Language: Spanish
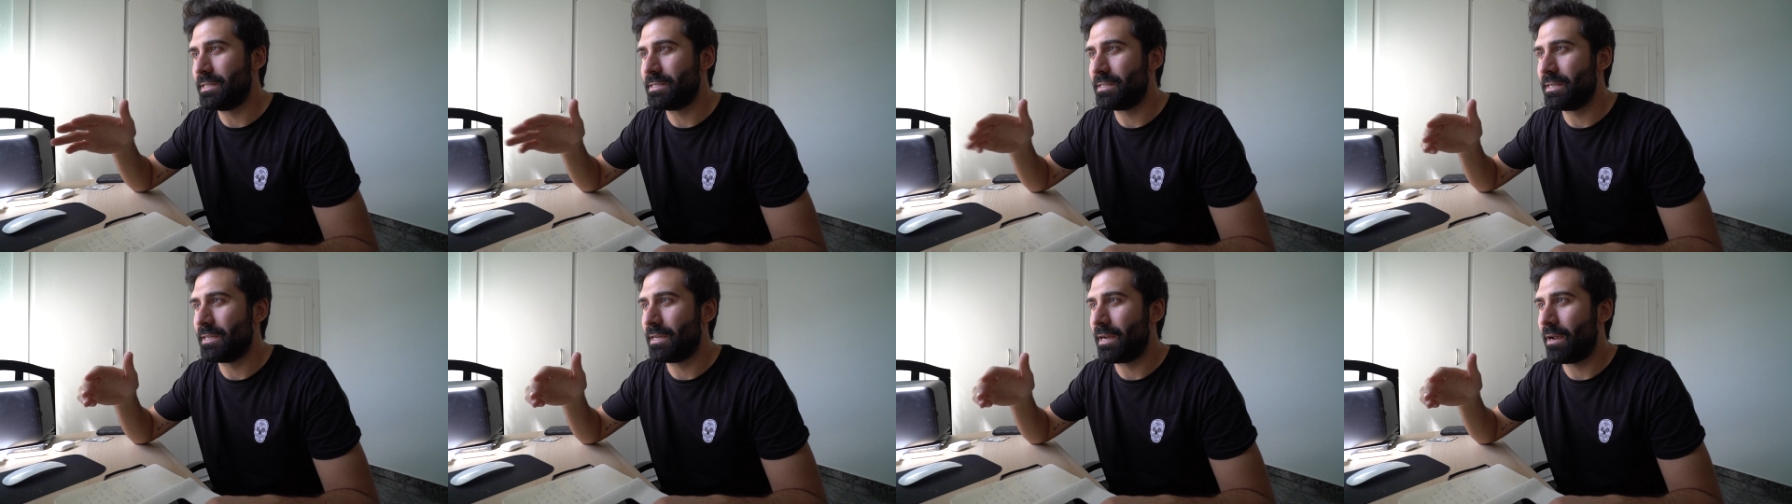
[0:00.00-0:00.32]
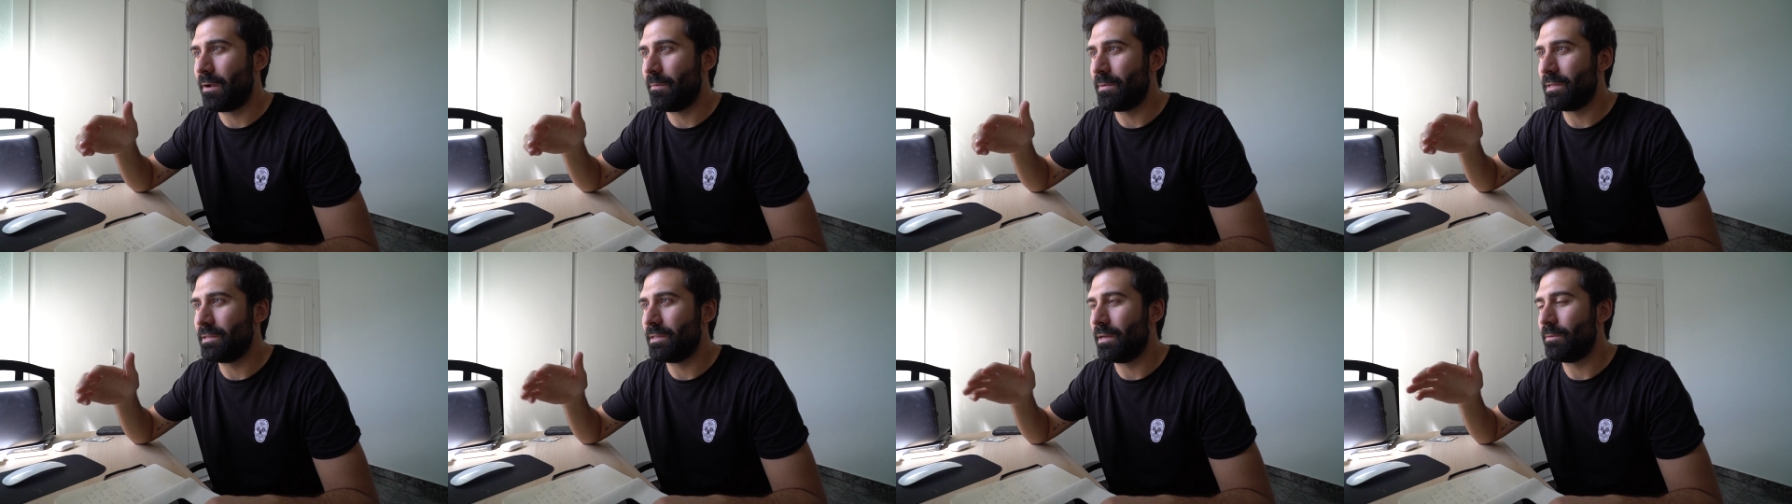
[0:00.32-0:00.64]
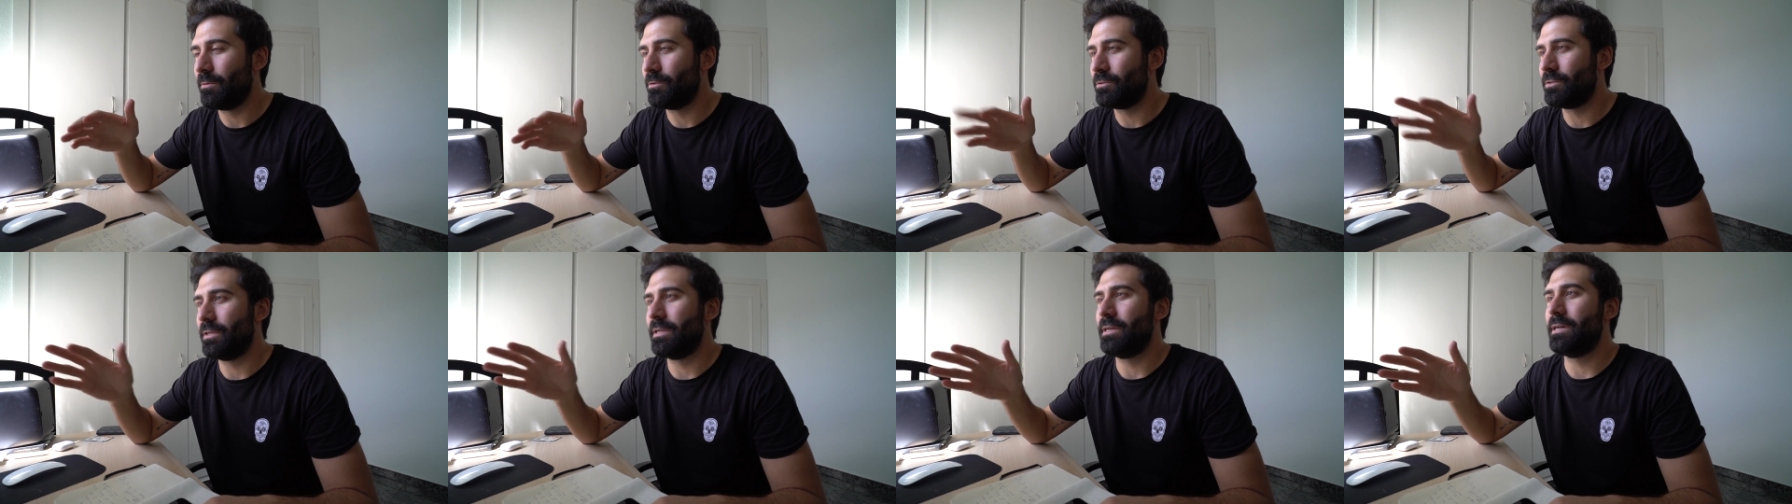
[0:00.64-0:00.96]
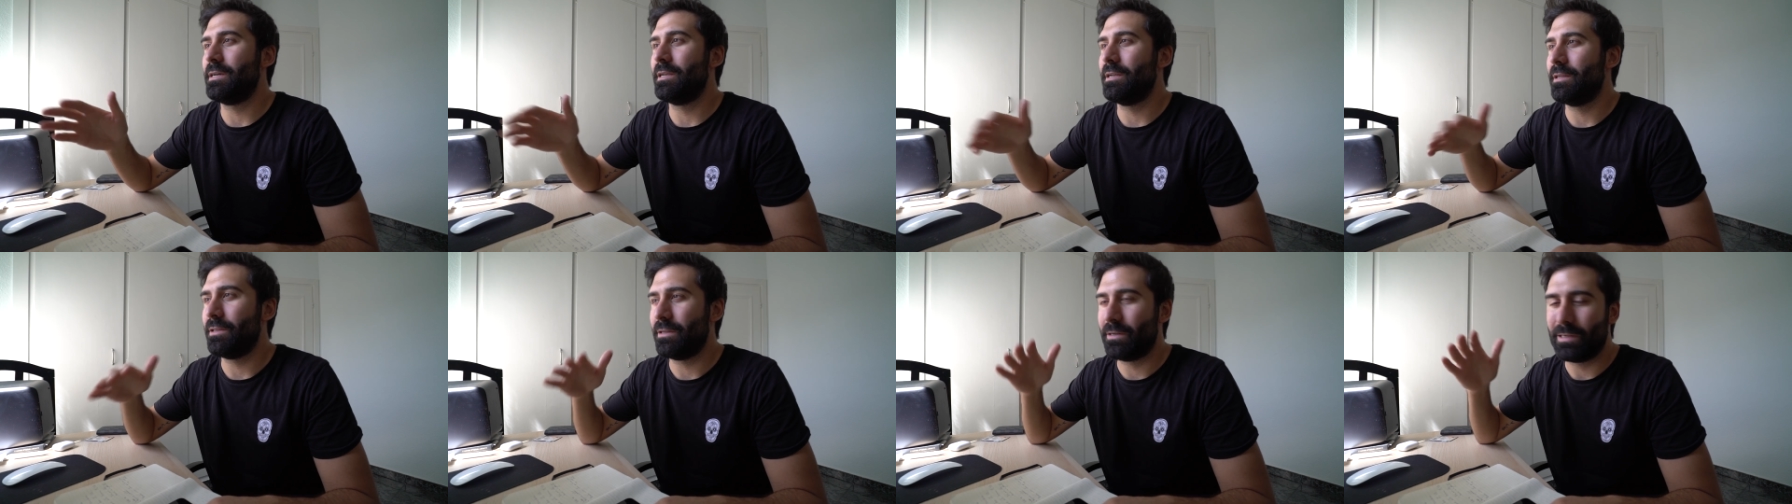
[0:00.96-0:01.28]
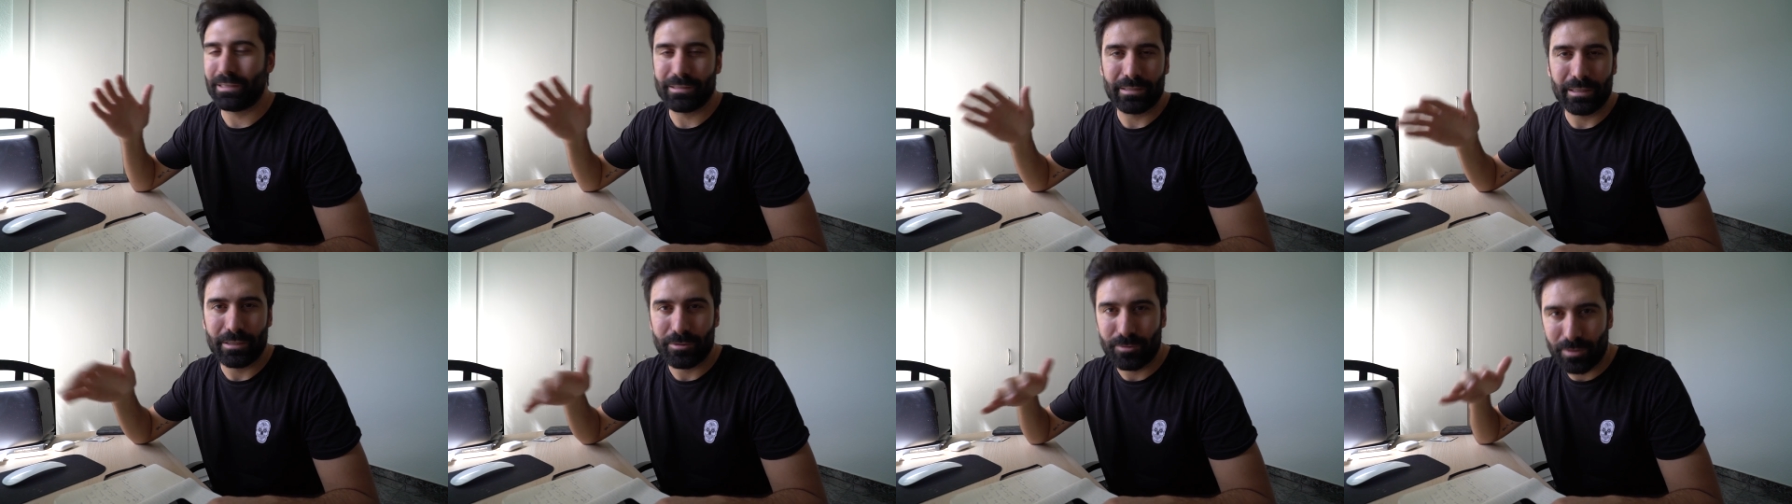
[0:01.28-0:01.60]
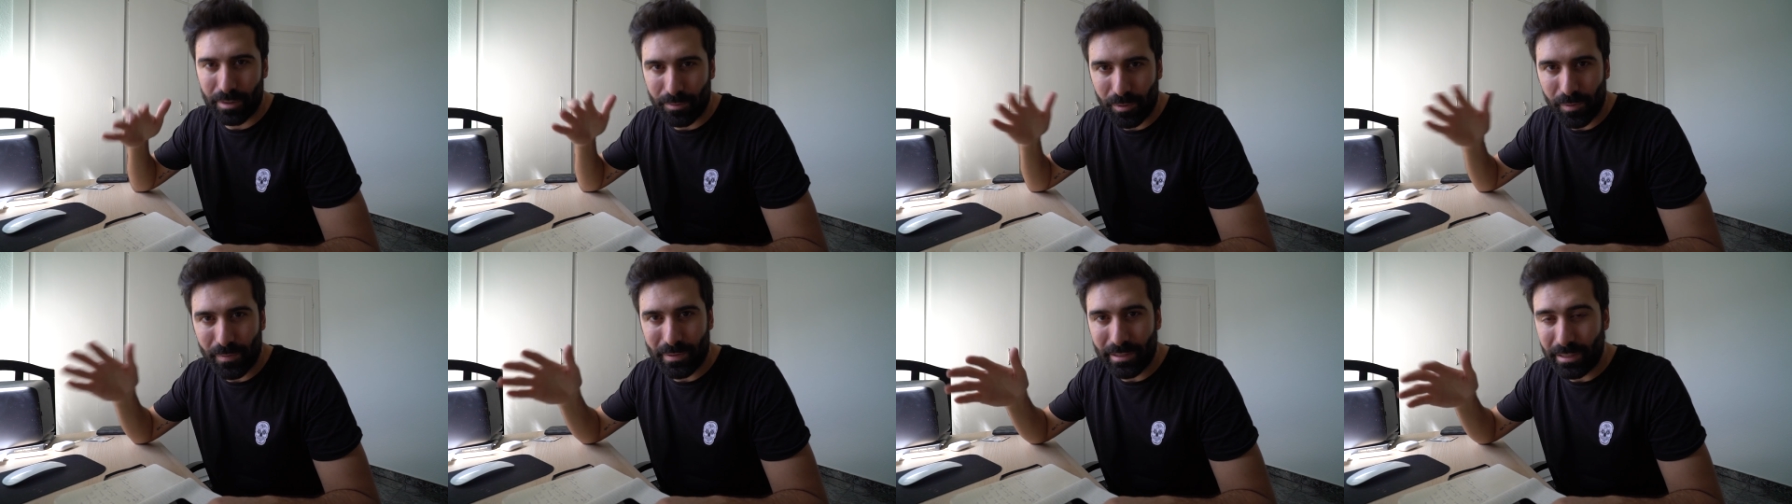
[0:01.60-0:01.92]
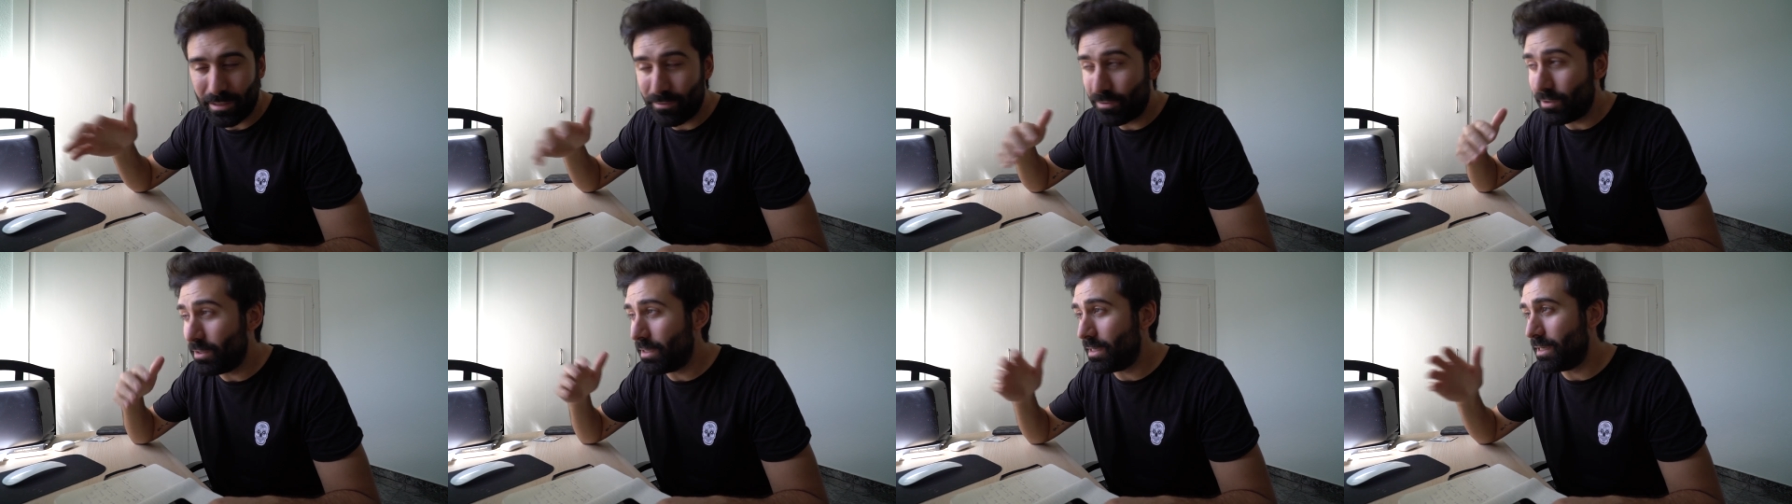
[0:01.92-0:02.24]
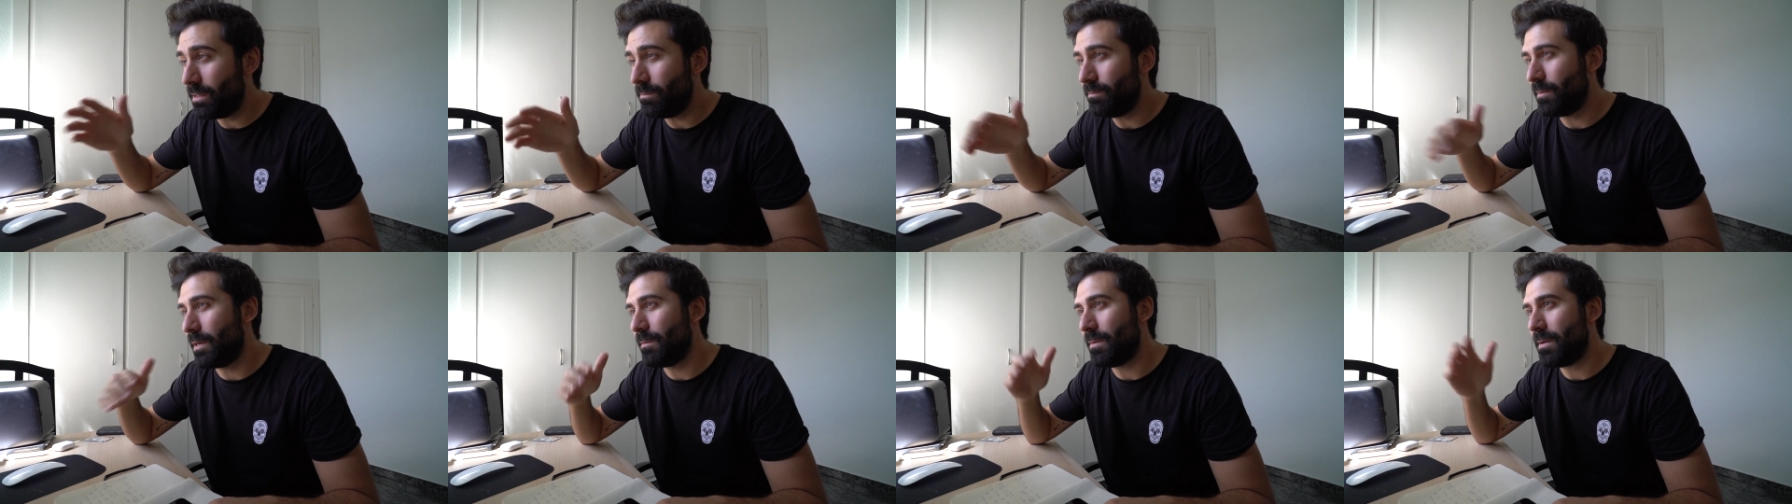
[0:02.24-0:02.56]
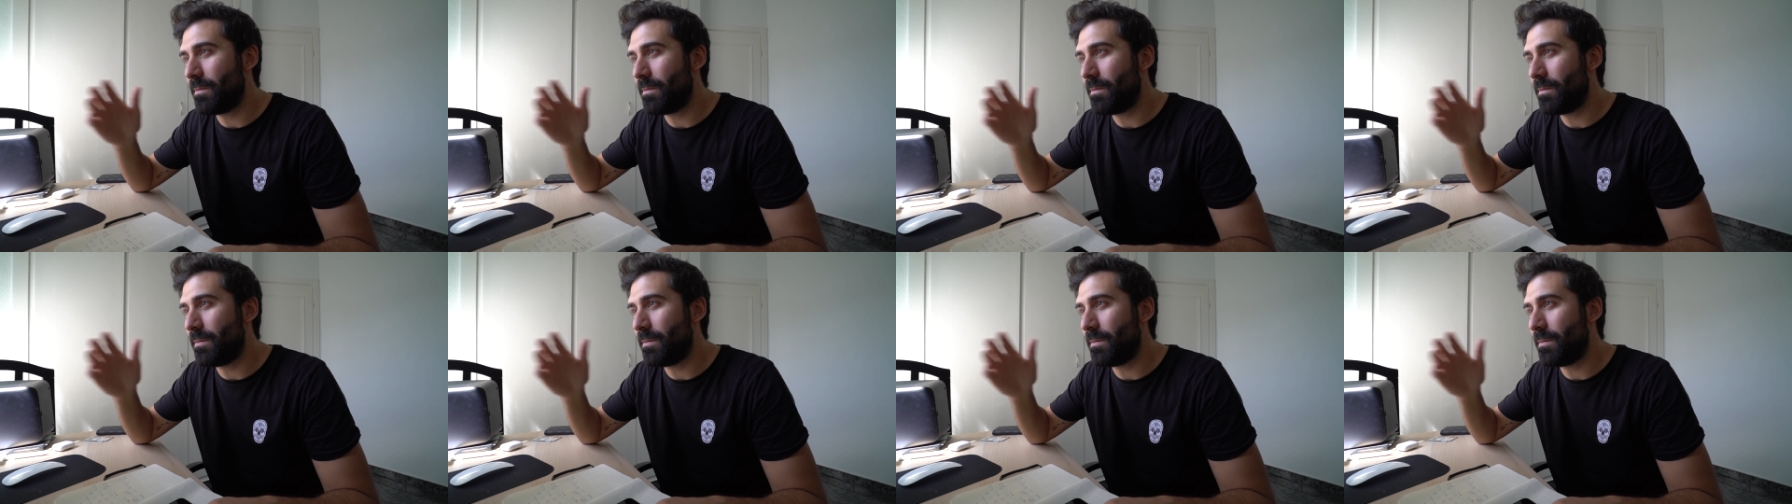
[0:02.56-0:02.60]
sin excrementar Me gustaría que le gastaras una broma telefónica.